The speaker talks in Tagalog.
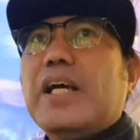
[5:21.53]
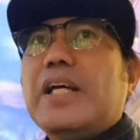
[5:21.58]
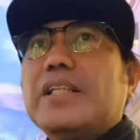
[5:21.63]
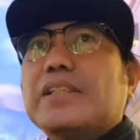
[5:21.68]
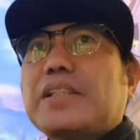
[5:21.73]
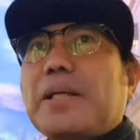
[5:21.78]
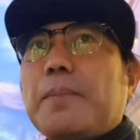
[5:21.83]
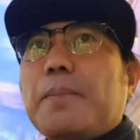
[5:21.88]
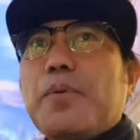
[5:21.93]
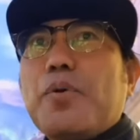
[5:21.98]

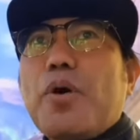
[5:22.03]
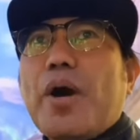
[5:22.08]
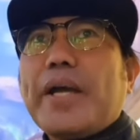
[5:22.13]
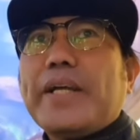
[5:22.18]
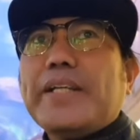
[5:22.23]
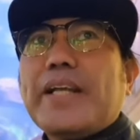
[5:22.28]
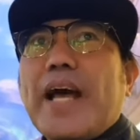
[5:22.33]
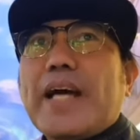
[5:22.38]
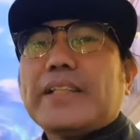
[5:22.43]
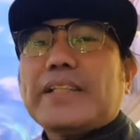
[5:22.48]
Sa buhay
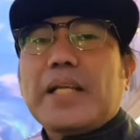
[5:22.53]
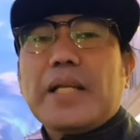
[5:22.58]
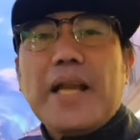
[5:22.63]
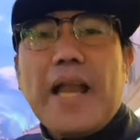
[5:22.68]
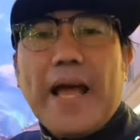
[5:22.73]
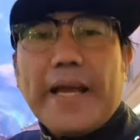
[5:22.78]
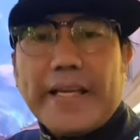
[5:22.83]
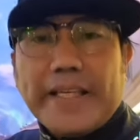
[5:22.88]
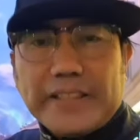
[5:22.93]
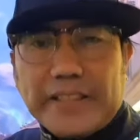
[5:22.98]
natin,
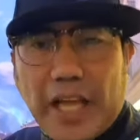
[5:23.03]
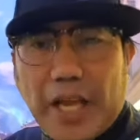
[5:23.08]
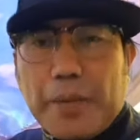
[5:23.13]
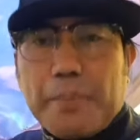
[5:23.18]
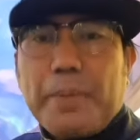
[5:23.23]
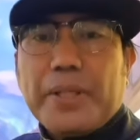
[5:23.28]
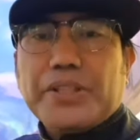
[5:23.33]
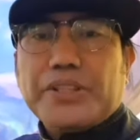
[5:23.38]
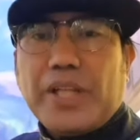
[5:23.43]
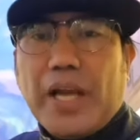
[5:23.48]
lagi tayong
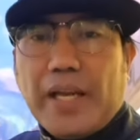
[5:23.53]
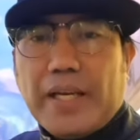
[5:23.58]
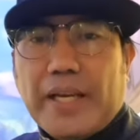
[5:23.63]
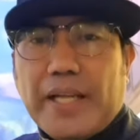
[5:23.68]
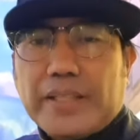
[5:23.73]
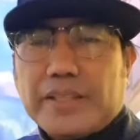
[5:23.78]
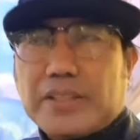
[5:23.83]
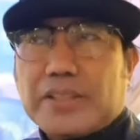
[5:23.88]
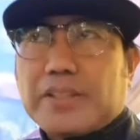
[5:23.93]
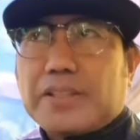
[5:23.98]
may
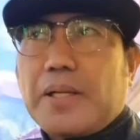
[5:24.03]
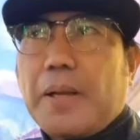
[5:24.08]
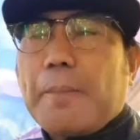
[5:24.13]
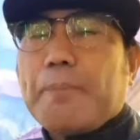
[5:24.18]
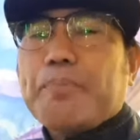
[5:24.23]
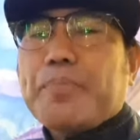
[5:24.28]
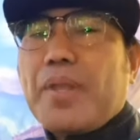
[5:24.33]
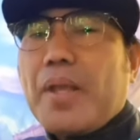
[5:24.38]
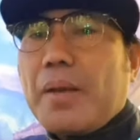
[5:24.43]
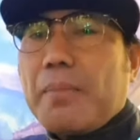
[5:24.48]
challenge.
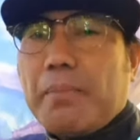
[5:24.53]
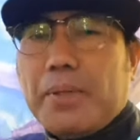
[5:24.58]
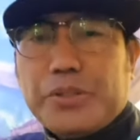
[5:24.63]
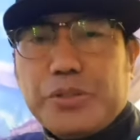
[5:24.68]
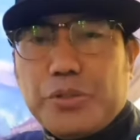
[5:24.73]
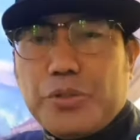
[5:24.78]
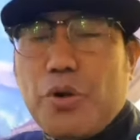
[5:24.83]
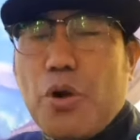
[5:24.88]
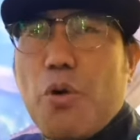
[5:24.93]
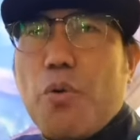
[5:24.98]
But you
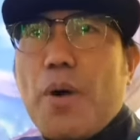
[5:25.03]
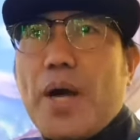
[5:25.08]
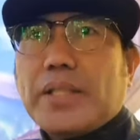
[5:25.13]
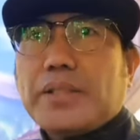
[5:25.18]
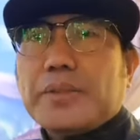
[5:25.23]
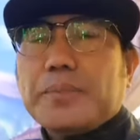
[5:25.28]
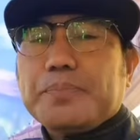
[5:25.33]
know what?